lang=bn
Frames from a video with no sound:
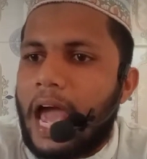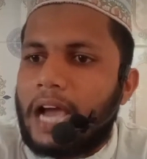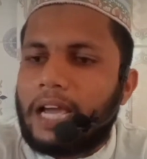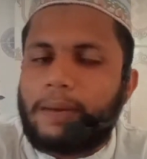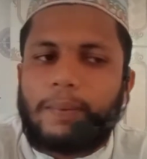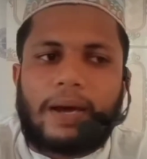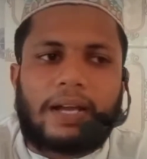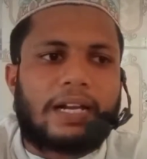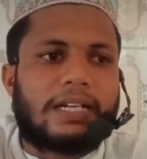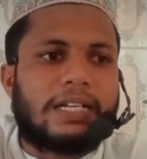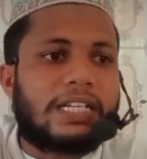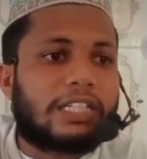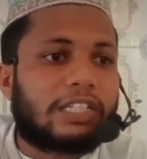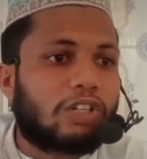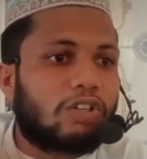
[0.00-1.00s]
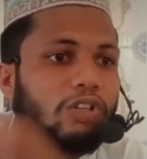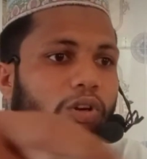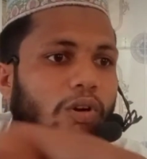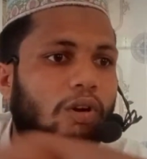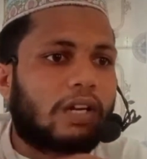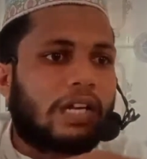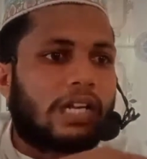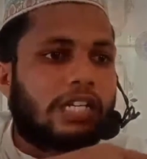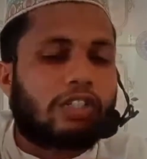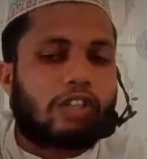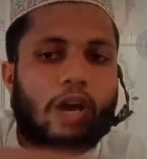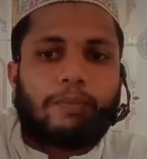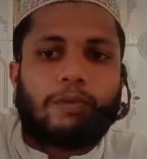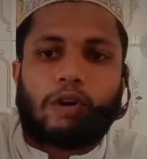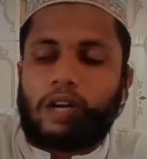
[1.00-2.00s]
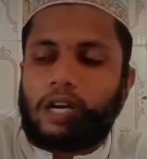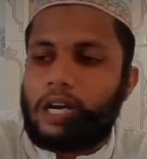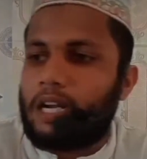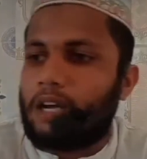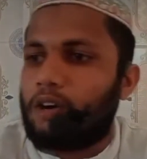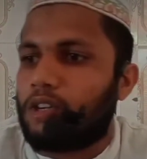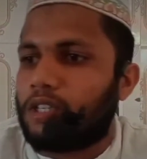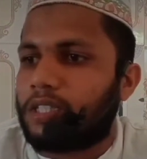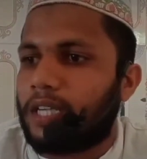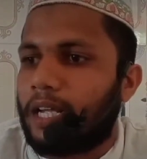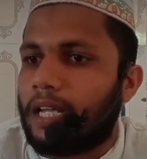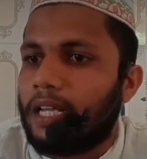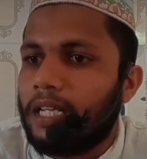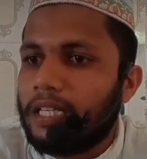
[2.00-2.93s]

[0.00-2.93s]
একেবারে নিশ্চিন্ন করে স্তব্ধ করে দেওয়া হচ্ছে